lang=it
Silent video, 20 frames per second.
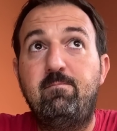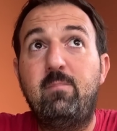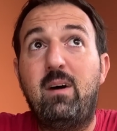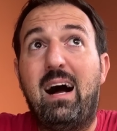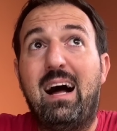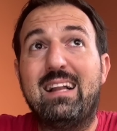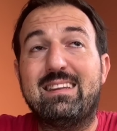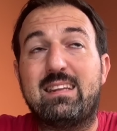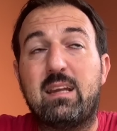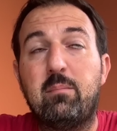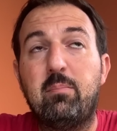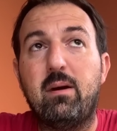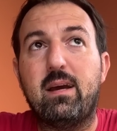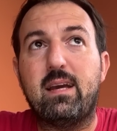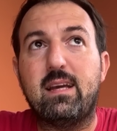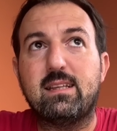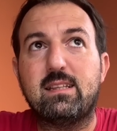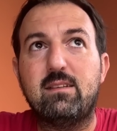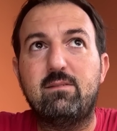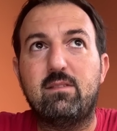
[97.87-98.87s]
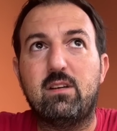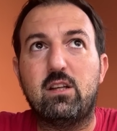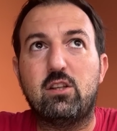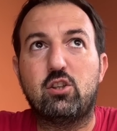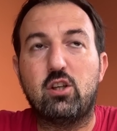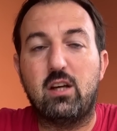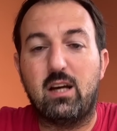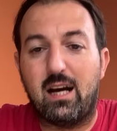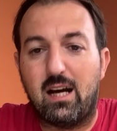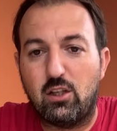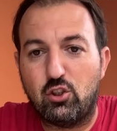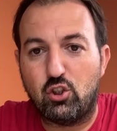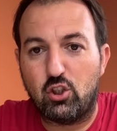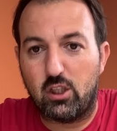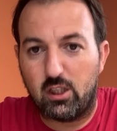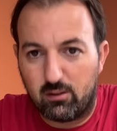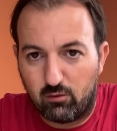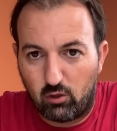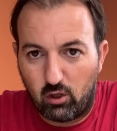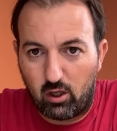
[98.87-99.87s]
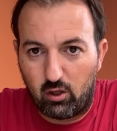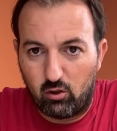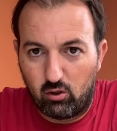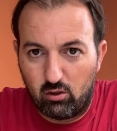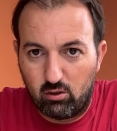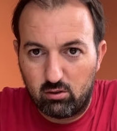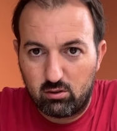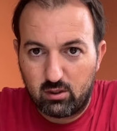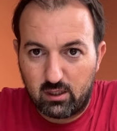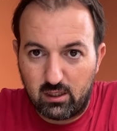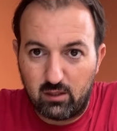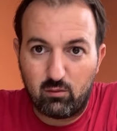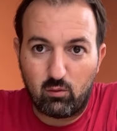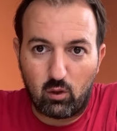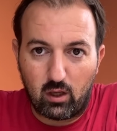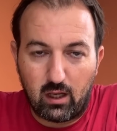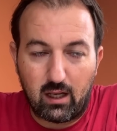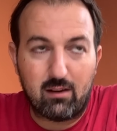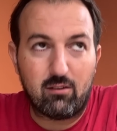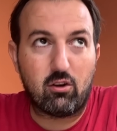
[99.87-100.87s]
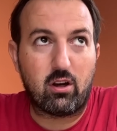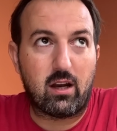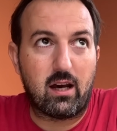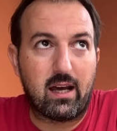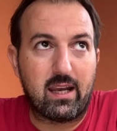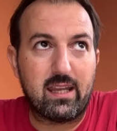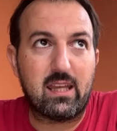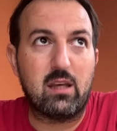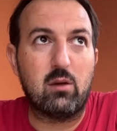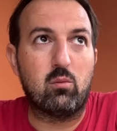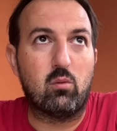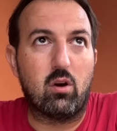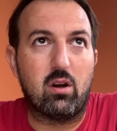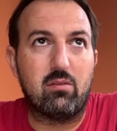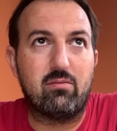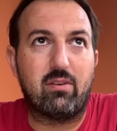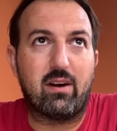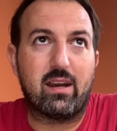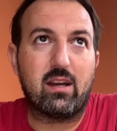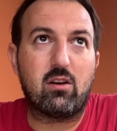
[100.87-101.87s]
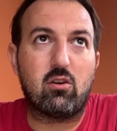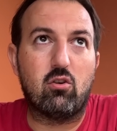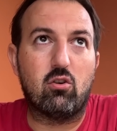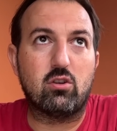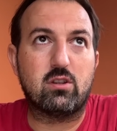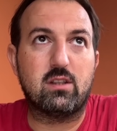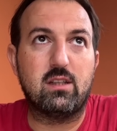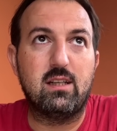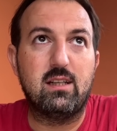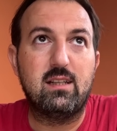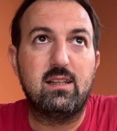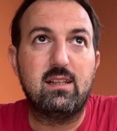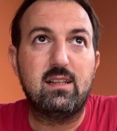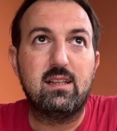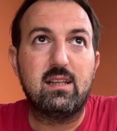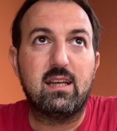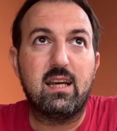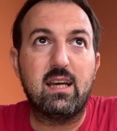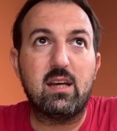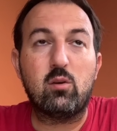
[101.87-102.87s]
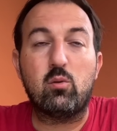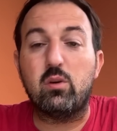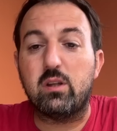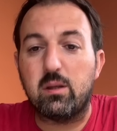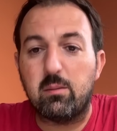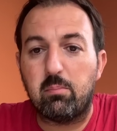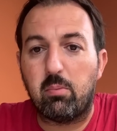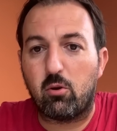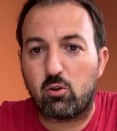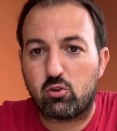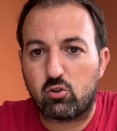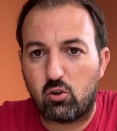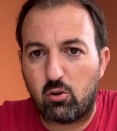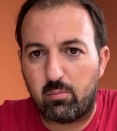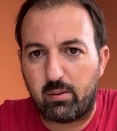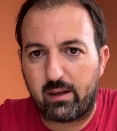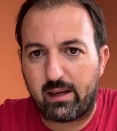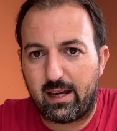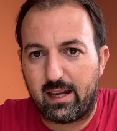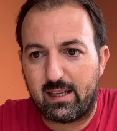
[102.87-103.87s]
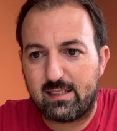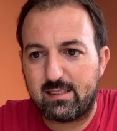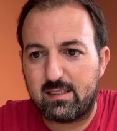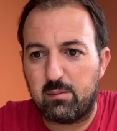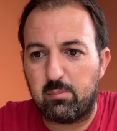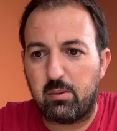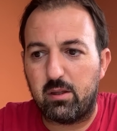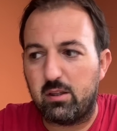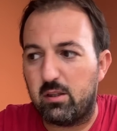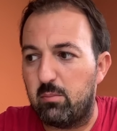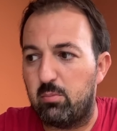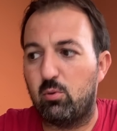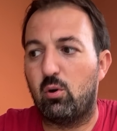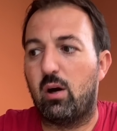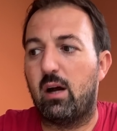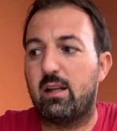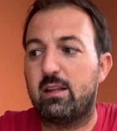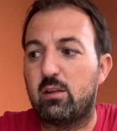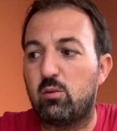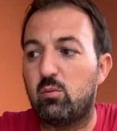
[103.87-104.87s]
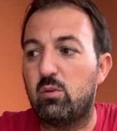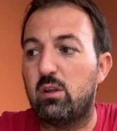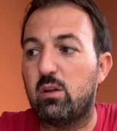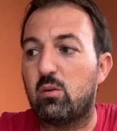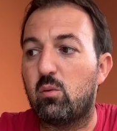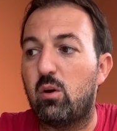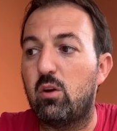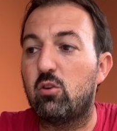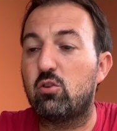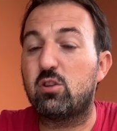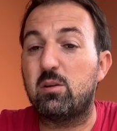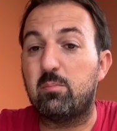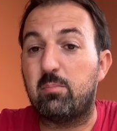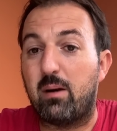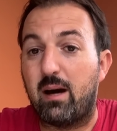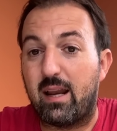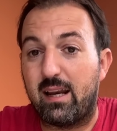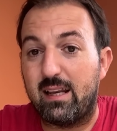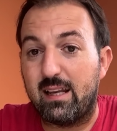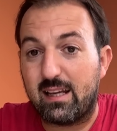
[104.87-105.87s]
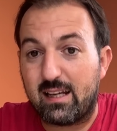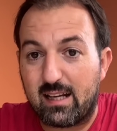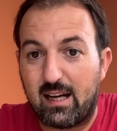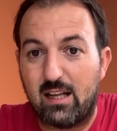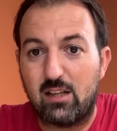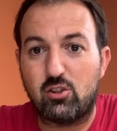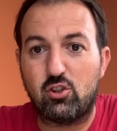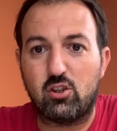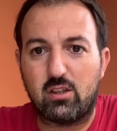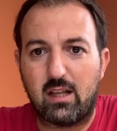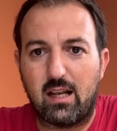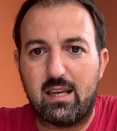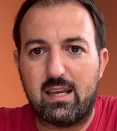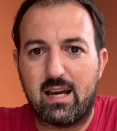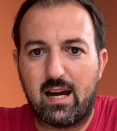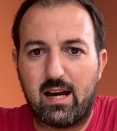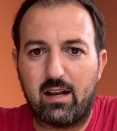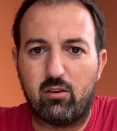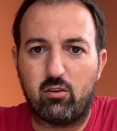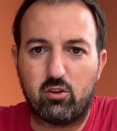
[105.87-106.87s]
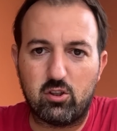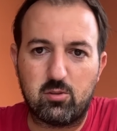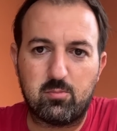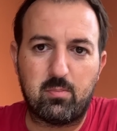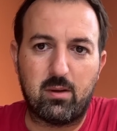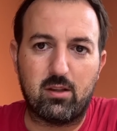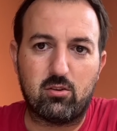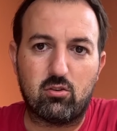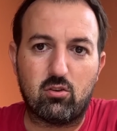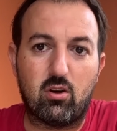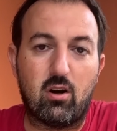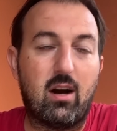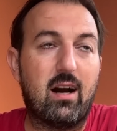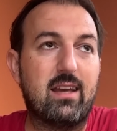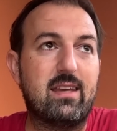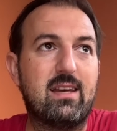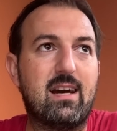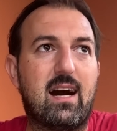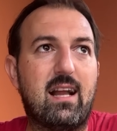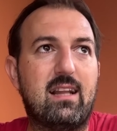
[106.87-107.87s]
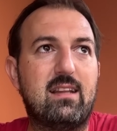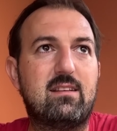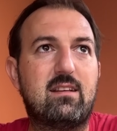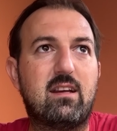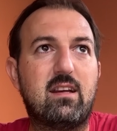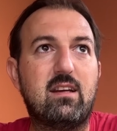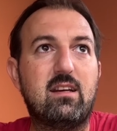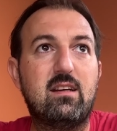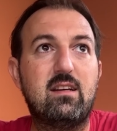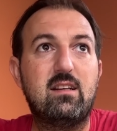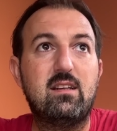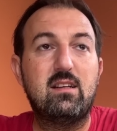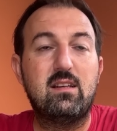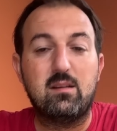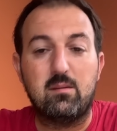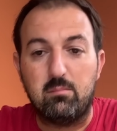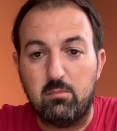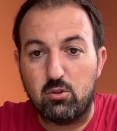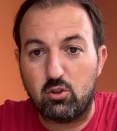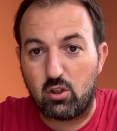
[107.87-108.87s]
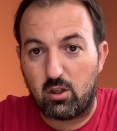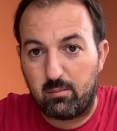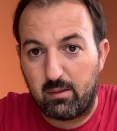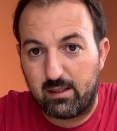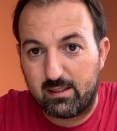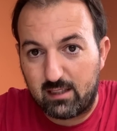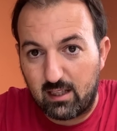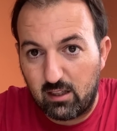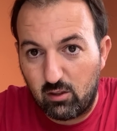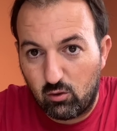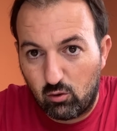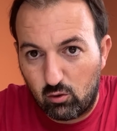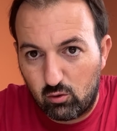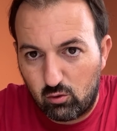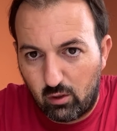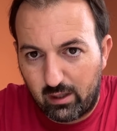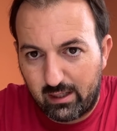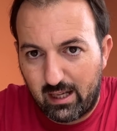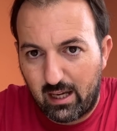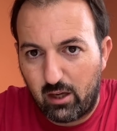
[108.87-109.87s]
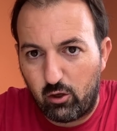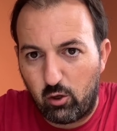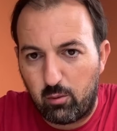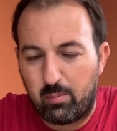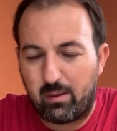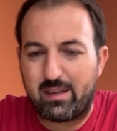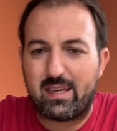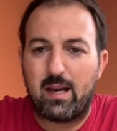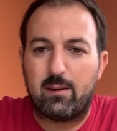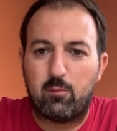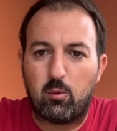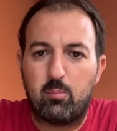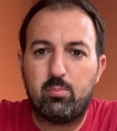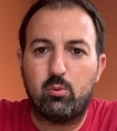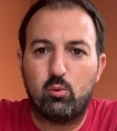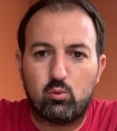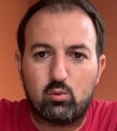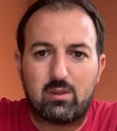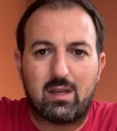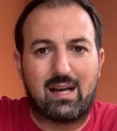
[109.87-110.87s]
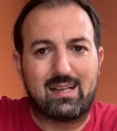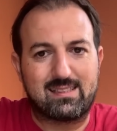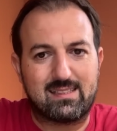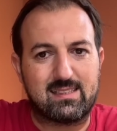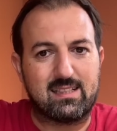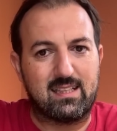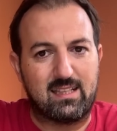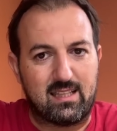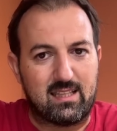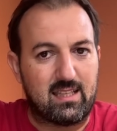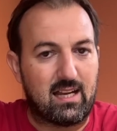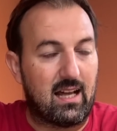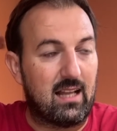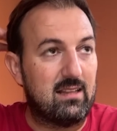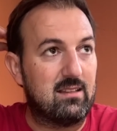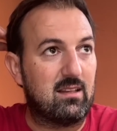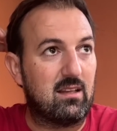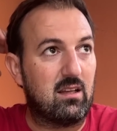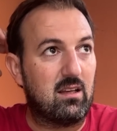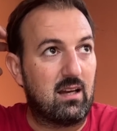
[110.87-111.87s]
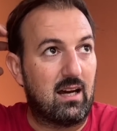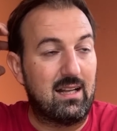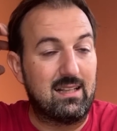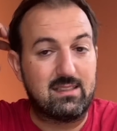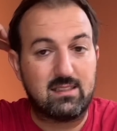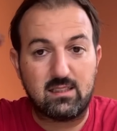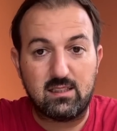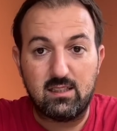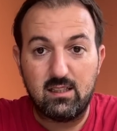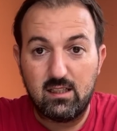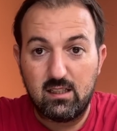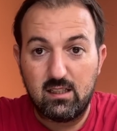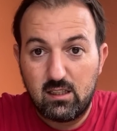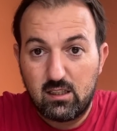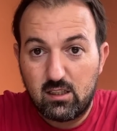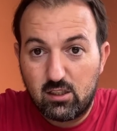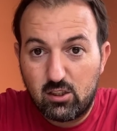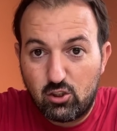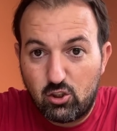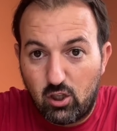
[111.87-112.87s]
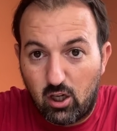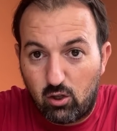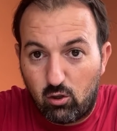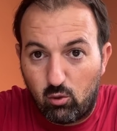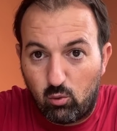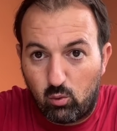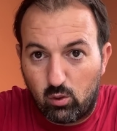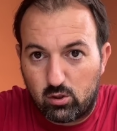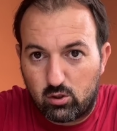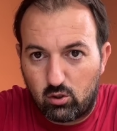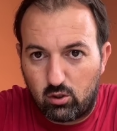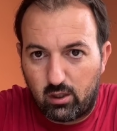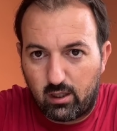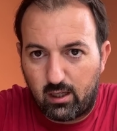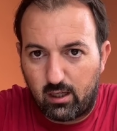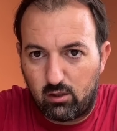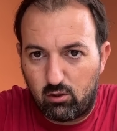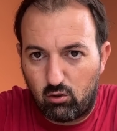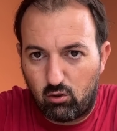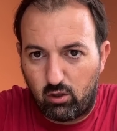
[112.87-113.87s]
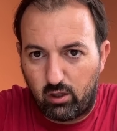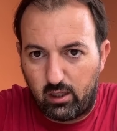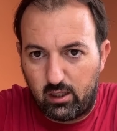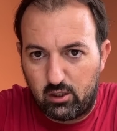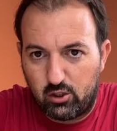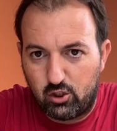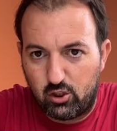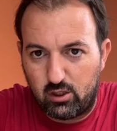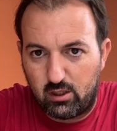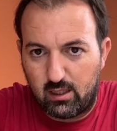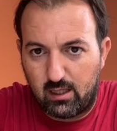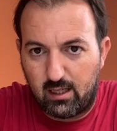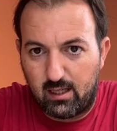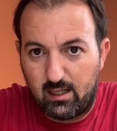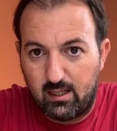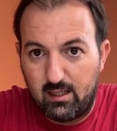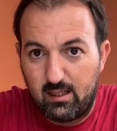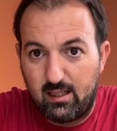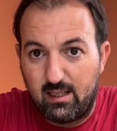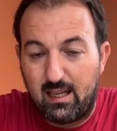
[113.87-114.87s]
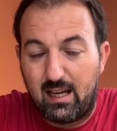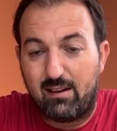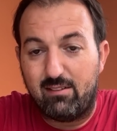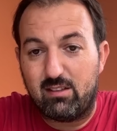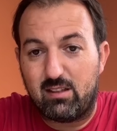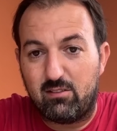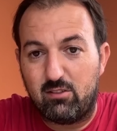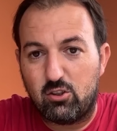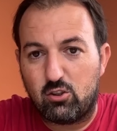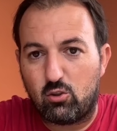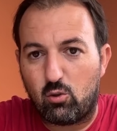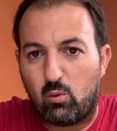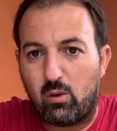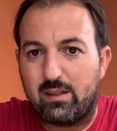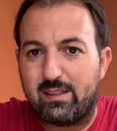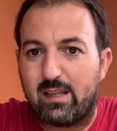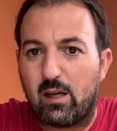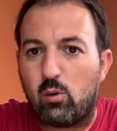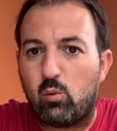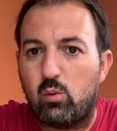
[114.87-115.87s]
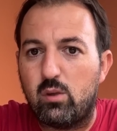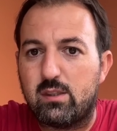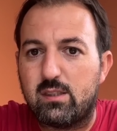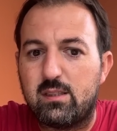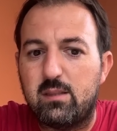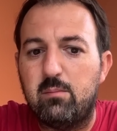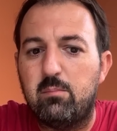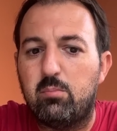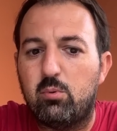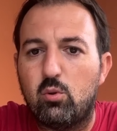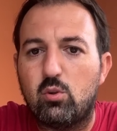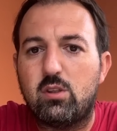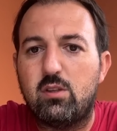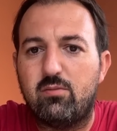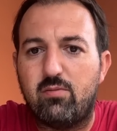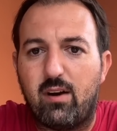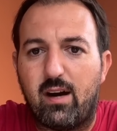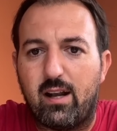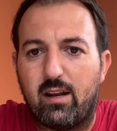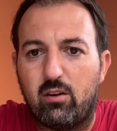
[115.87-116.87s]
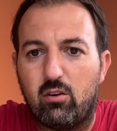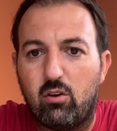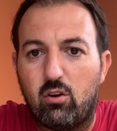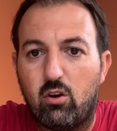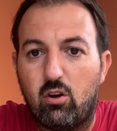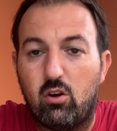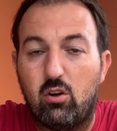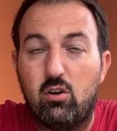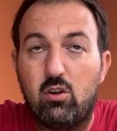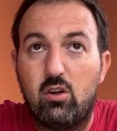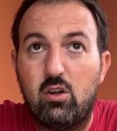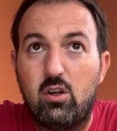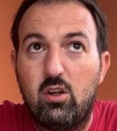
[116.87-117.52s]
altri paesi invece agevolano chi vuole lavorare chi vuole fare cose e quindi possono pagare stipendi più alti quindi quando si parla del calcio italiano rispetto agli altri bisogna mettere in conto anche che noi paghiamo più tasse degli altri anzi Già con questo decreto crescita avete visto quanti acquisti in più si fanno, no?